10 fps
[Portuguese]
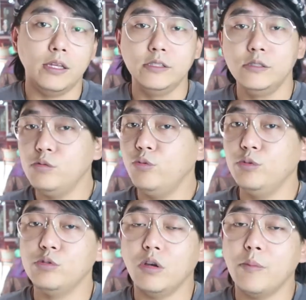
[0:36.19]
E isso
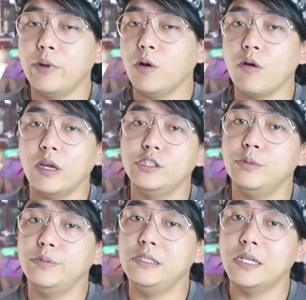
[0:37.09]
funciona para qualquer
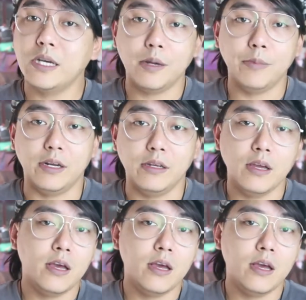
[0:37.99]
tipo de câmera.